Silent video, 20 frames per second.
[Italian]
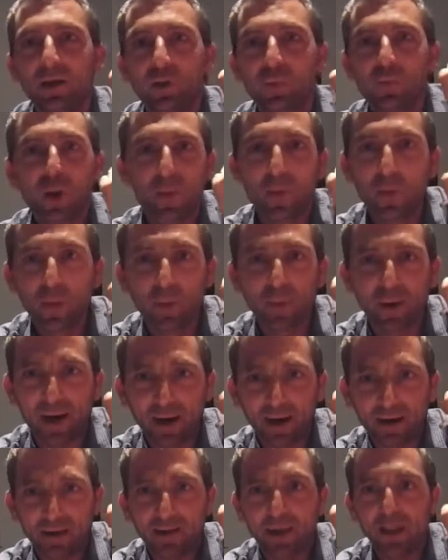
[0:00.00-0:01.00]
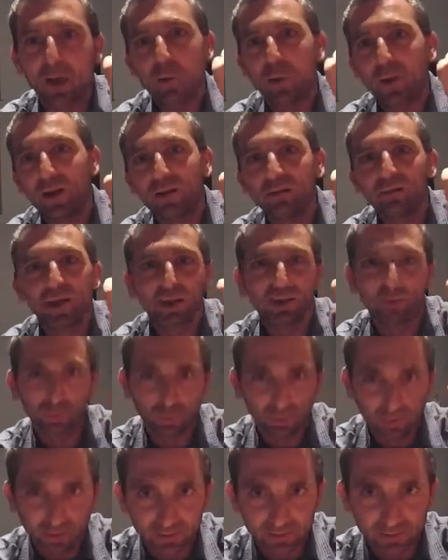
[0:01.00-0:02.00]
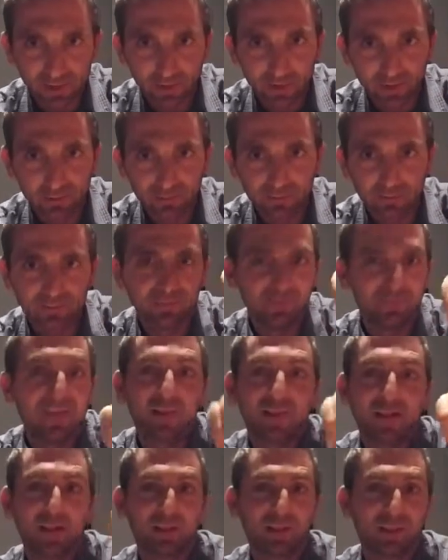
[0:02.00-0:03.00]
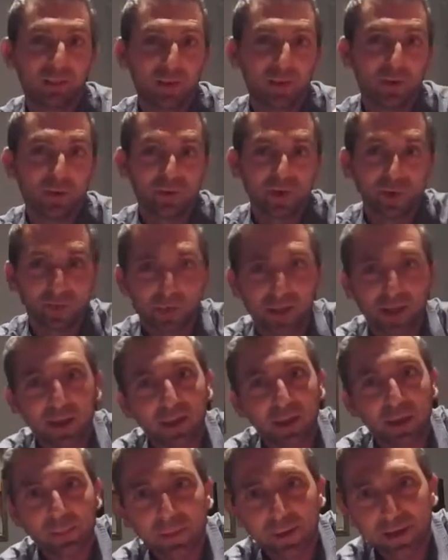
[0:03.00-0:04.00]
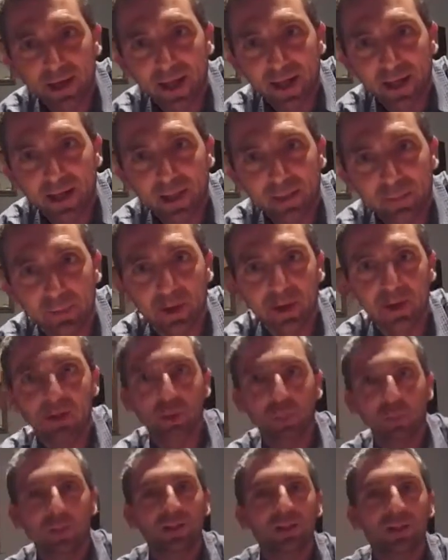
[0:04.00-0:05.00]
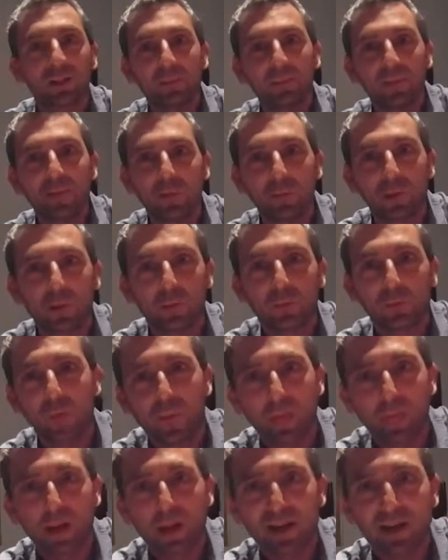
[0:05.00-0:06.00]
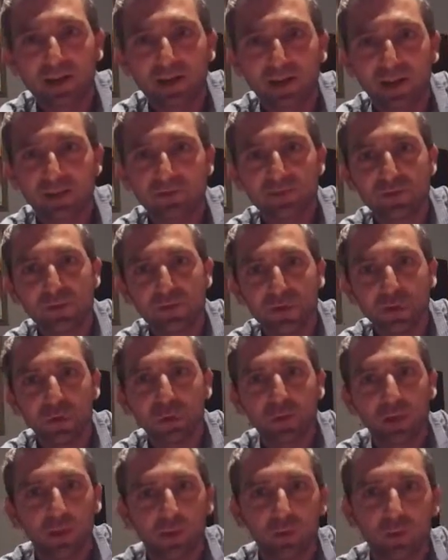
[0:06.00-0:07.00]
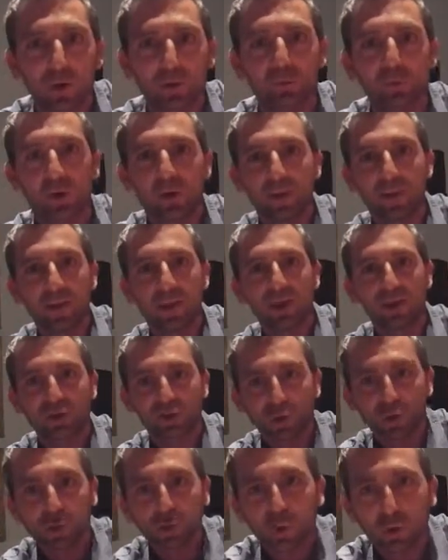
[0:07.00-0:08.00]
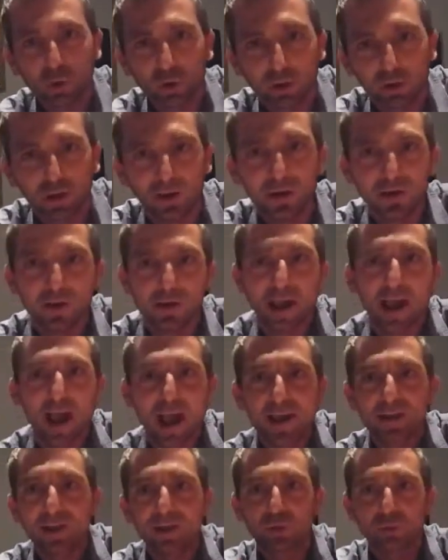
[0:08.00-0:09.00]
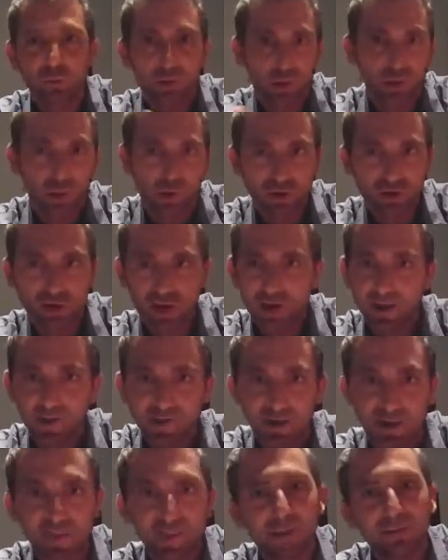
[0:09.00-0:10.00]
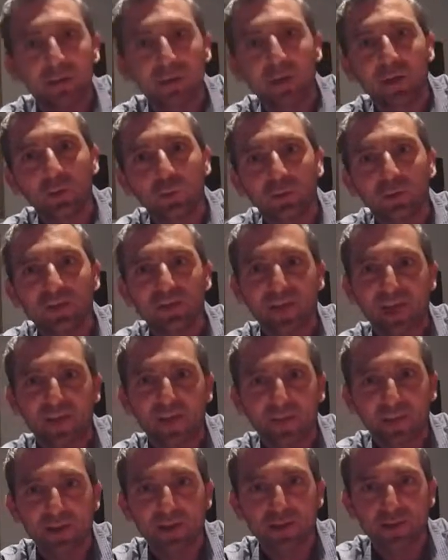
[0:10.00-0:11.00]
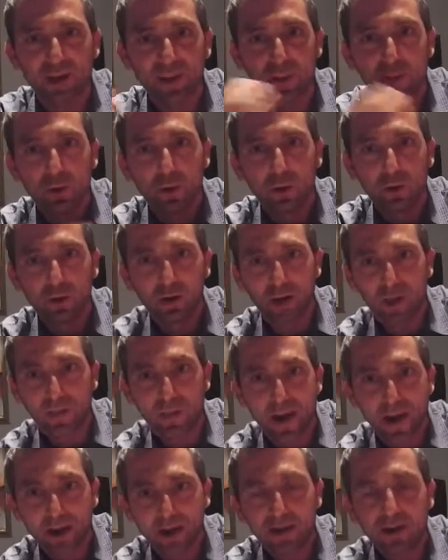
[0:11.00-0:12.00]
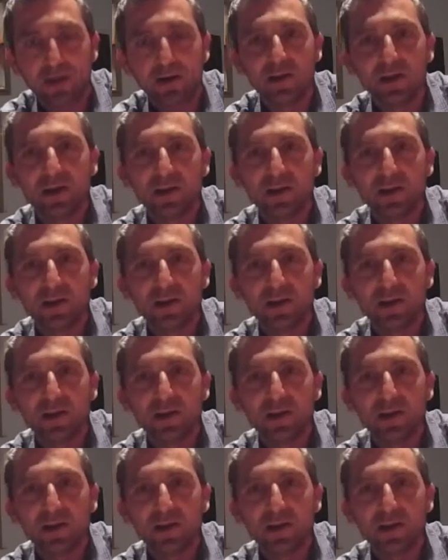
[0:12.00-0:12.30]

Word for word: quando parli delle qualità di un leader, vedi un attimino di sapere anche parlare, perché tu un attimino, quando eri in trasmissione con la tua bella showgirl, hai detto una cosa veramente cui ti stavi mangiando le mani.